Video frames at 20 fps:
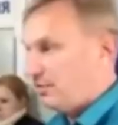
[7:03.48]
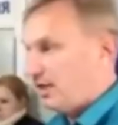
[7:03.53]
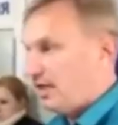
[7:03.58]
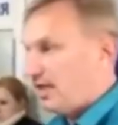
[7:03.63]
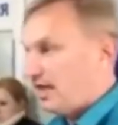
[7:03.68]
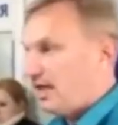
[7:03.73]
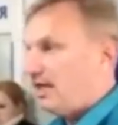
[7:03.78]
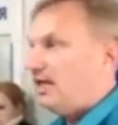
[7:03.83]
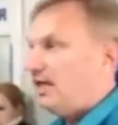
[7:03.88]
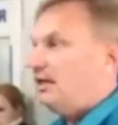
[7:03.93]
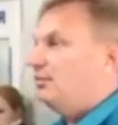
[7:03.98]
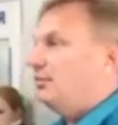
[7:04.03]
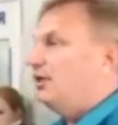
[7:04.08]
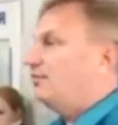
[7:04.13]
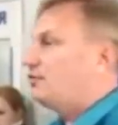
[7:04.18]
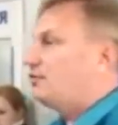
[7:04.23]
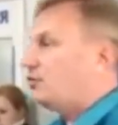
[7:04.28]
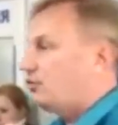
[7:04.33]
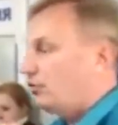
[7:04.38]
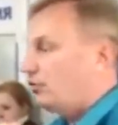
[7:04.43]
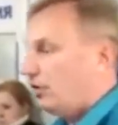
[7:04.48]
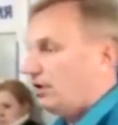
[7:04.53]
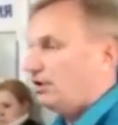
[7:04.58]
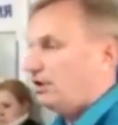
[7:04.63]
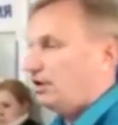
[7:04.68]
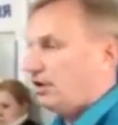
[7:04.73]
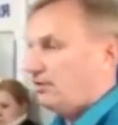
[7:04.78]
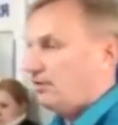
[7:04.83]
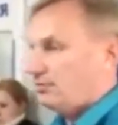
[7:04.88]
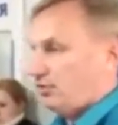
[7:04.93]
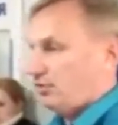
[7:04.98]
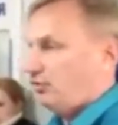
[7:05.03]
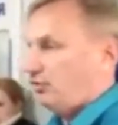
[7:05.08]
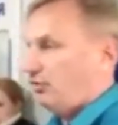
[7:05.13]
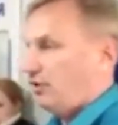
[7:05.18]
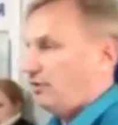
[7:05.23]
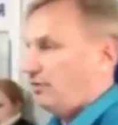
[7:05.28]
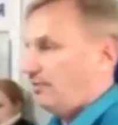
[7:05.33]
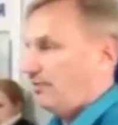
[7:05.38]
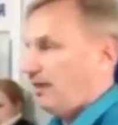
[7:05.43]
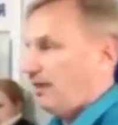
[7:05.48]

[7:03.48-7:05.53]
меня, и мы все это обсудим.